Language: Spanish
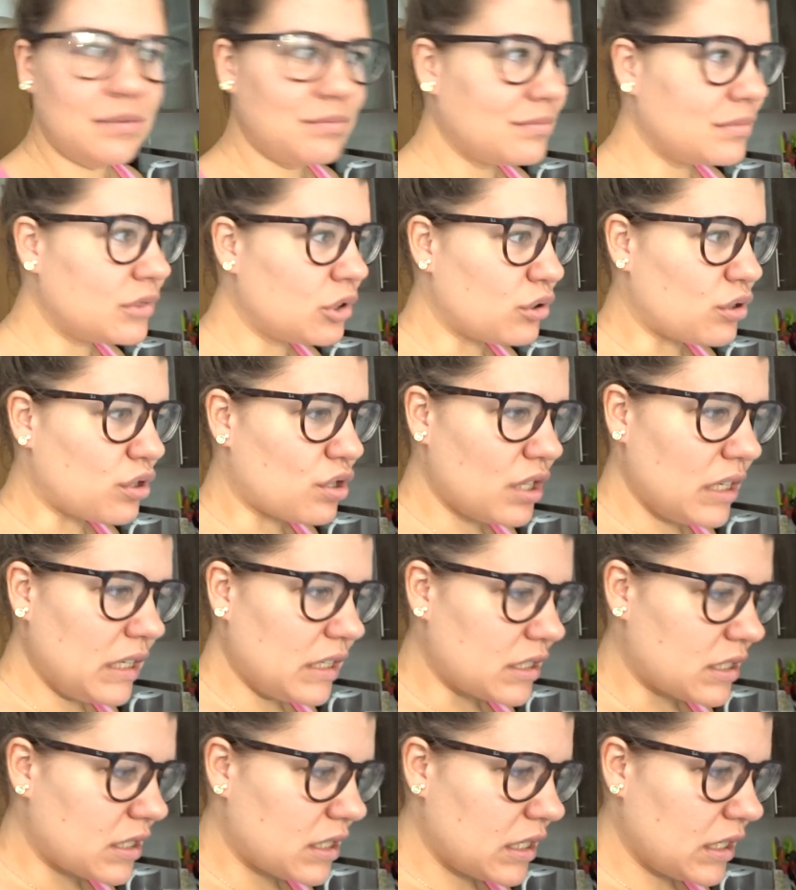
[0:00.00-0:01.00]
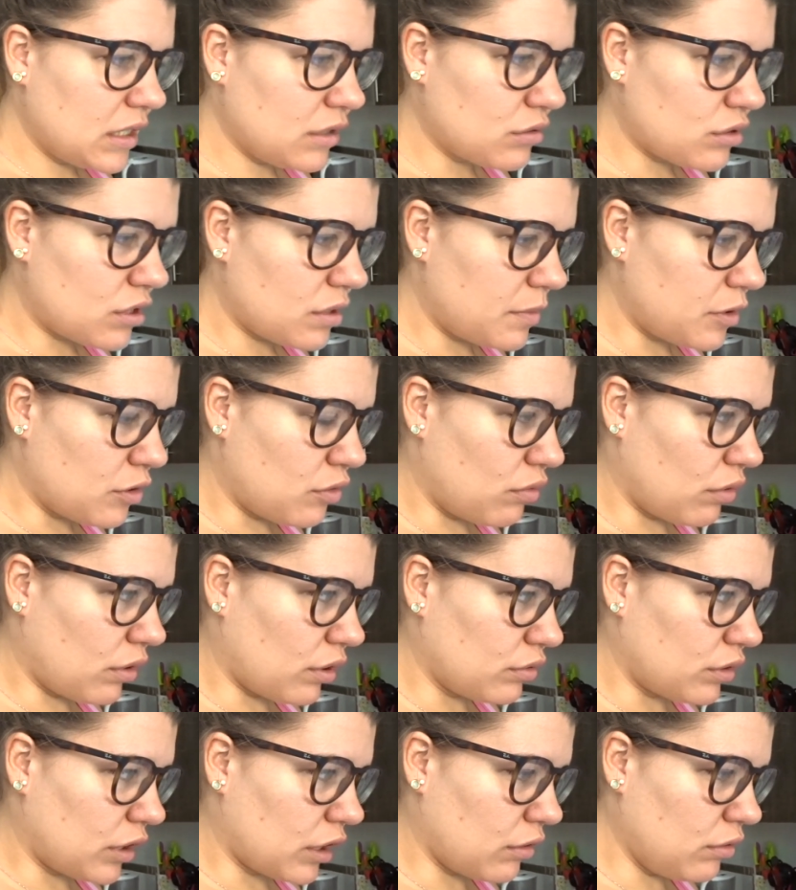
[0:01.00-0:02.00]
No sé, es que no se me ocurre
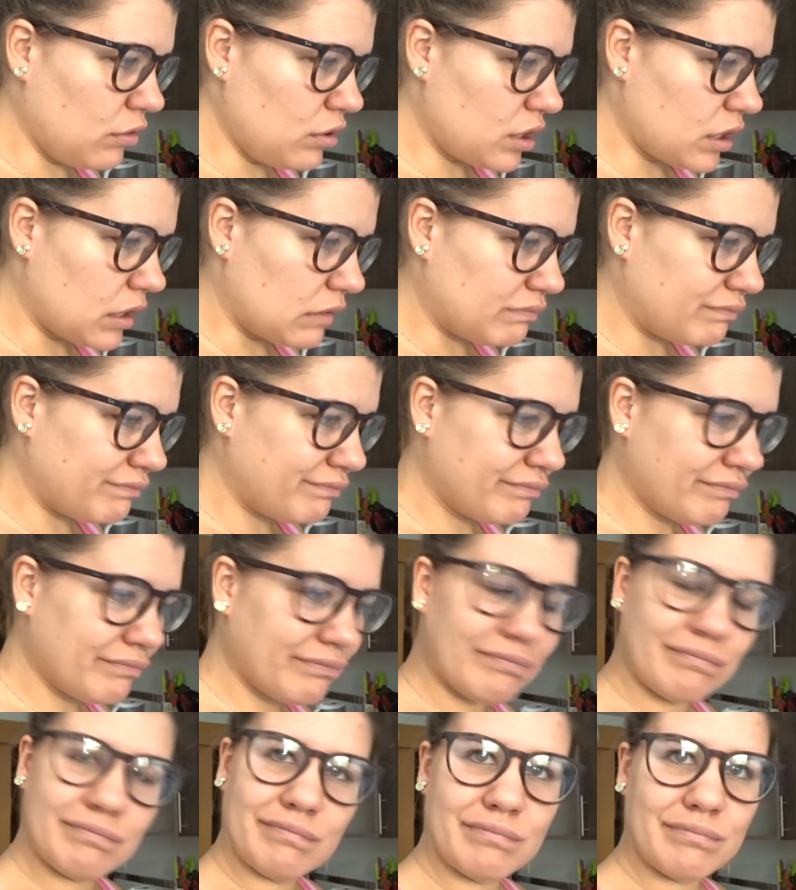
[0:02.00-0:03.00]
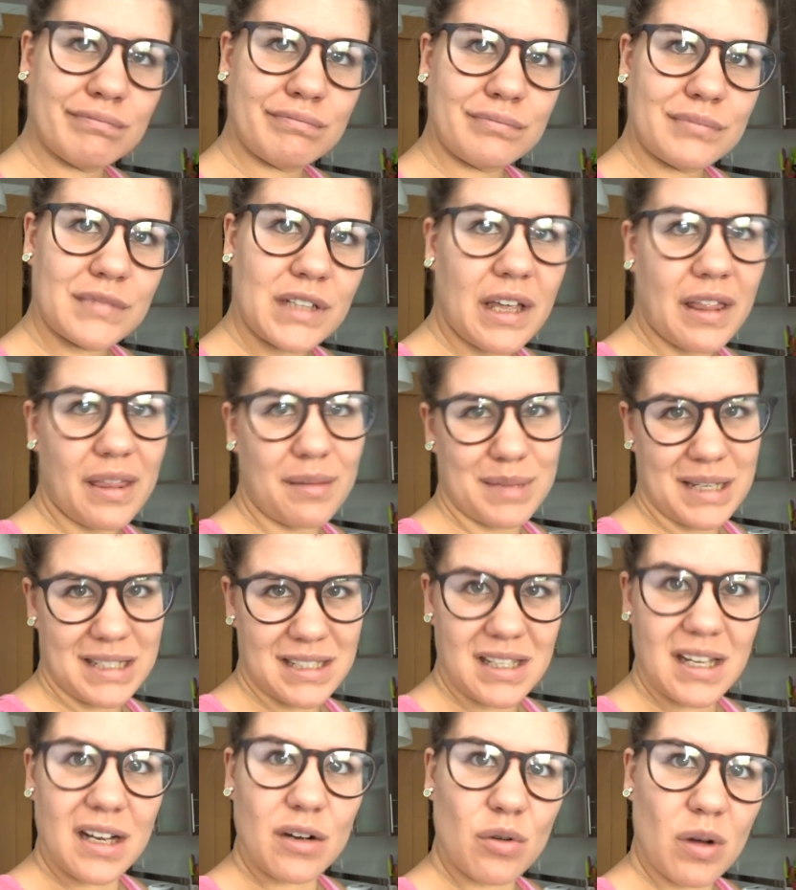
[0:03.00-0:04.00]
otra cosa. Y
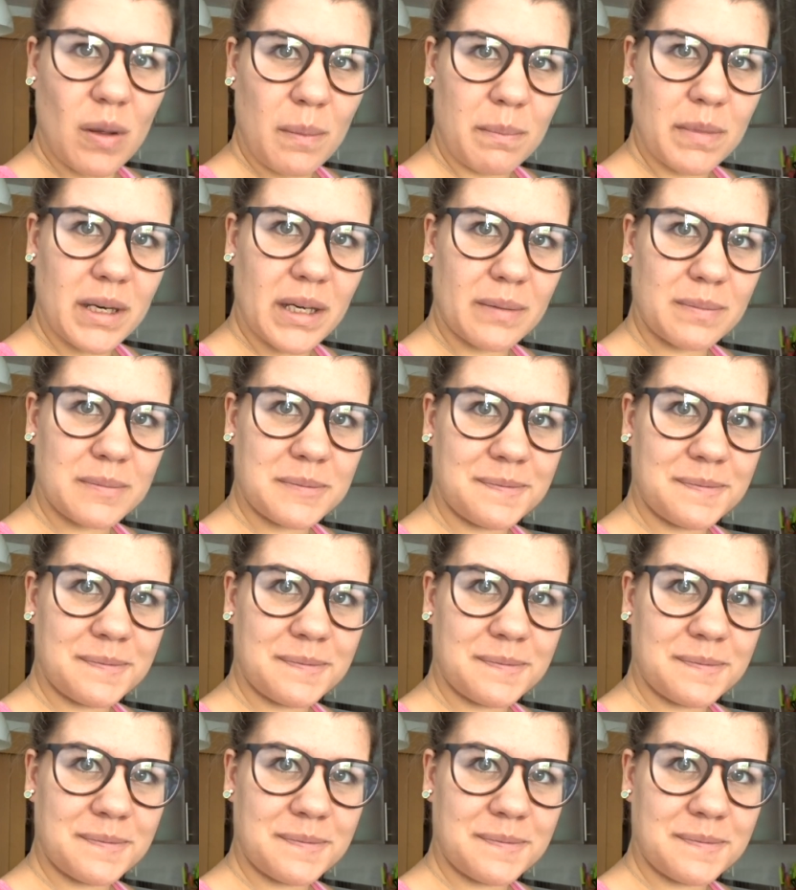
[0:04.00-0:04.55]
además tengo hambre.